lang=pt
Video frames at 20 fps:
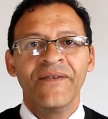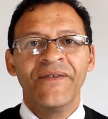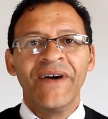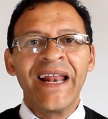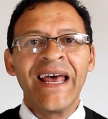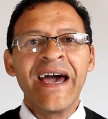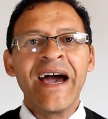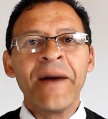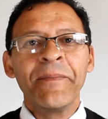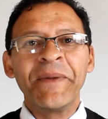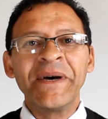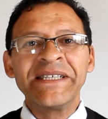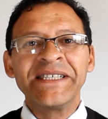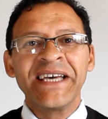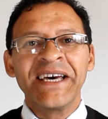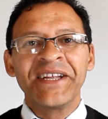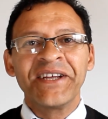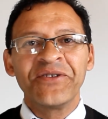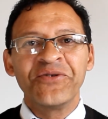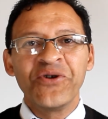Fala aí
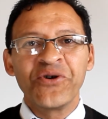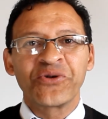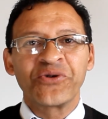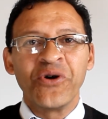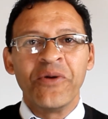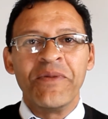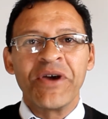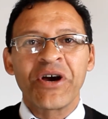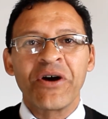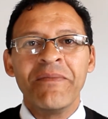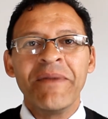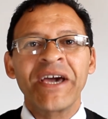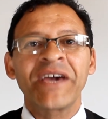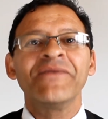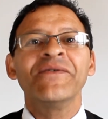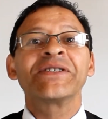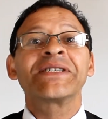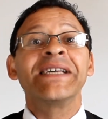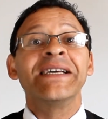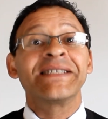rapaziada do YouTube, como é
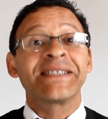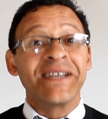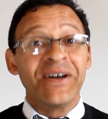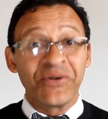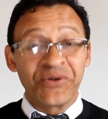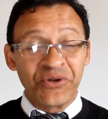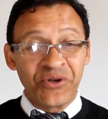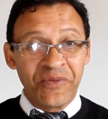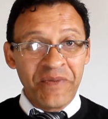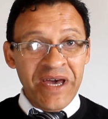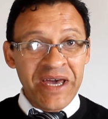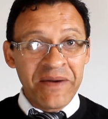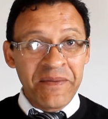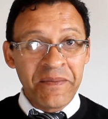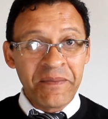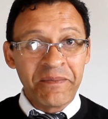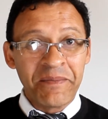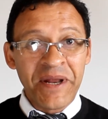que vocês estão? Tudo bem?